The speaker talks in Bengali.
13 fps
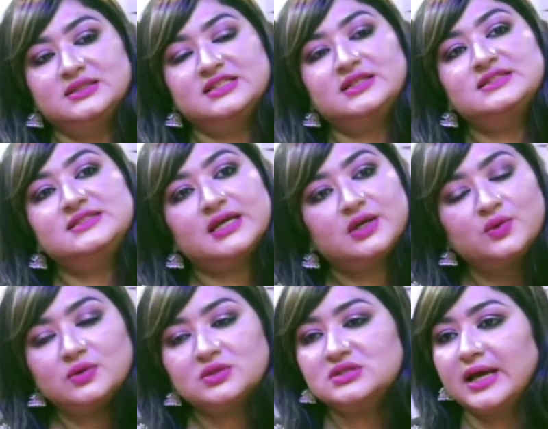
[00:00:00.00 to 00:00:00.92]
সেটা যে
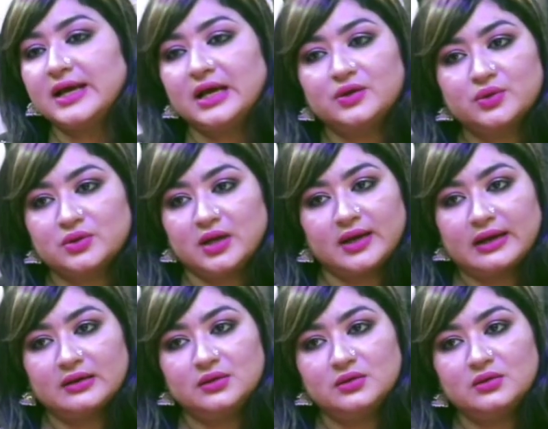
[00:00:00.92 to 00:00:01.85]
কোনো জায়গায় হোক না
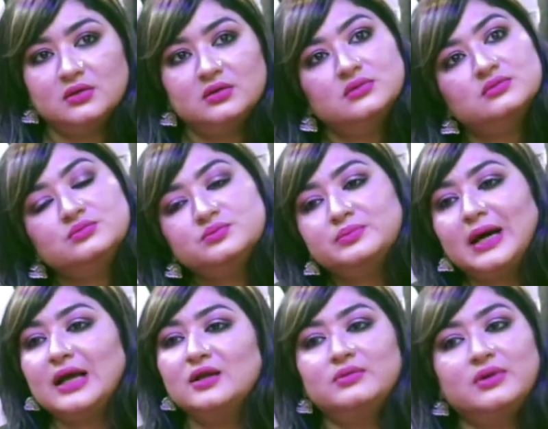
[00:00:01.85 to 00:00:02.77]
কেন
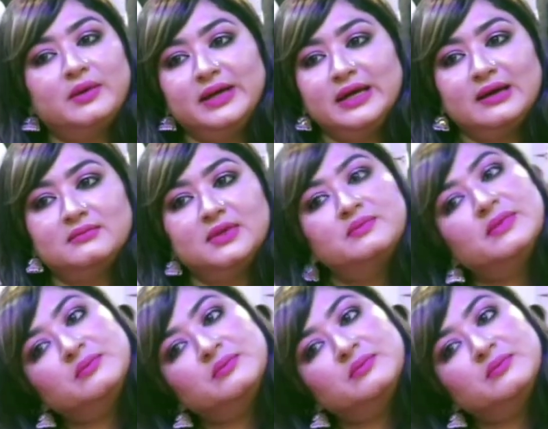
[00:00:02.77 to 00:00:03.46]
ভালোভাবেই আমরা